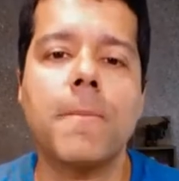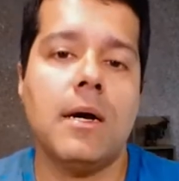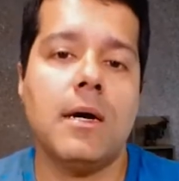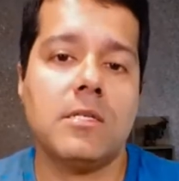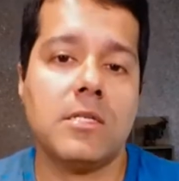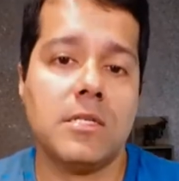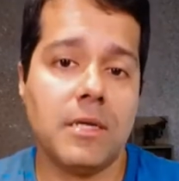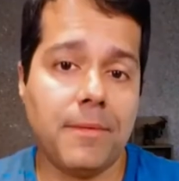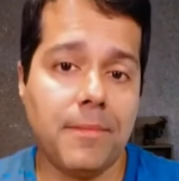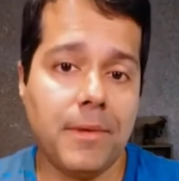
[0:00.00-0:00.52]

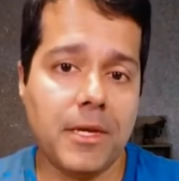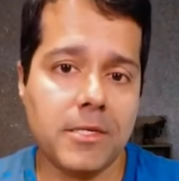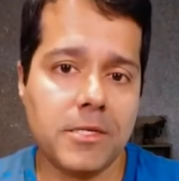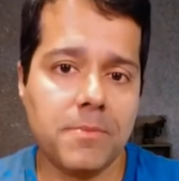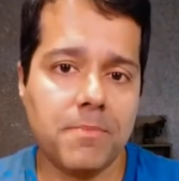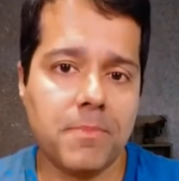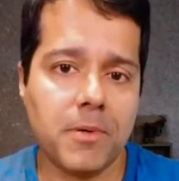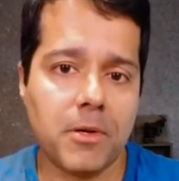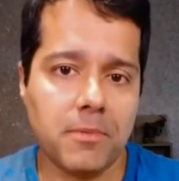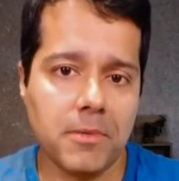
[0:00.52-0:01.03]
Antigamente,
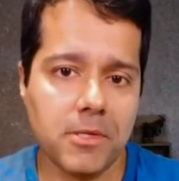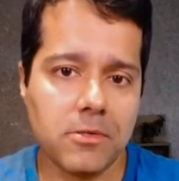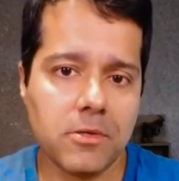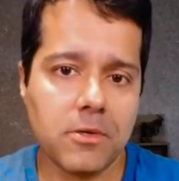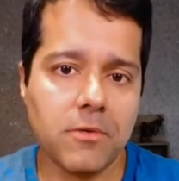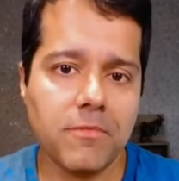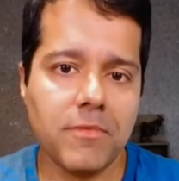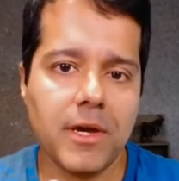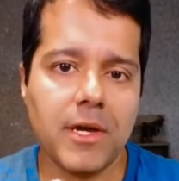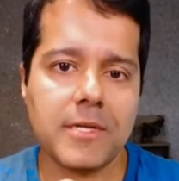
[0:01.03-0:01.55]
para começo de
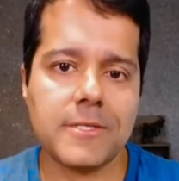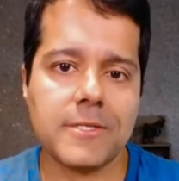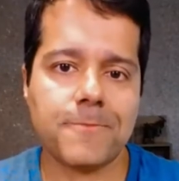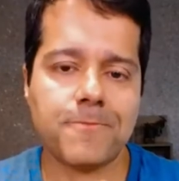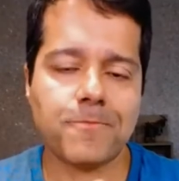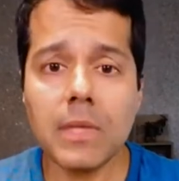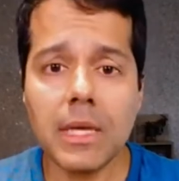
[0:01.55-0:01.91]
conversa,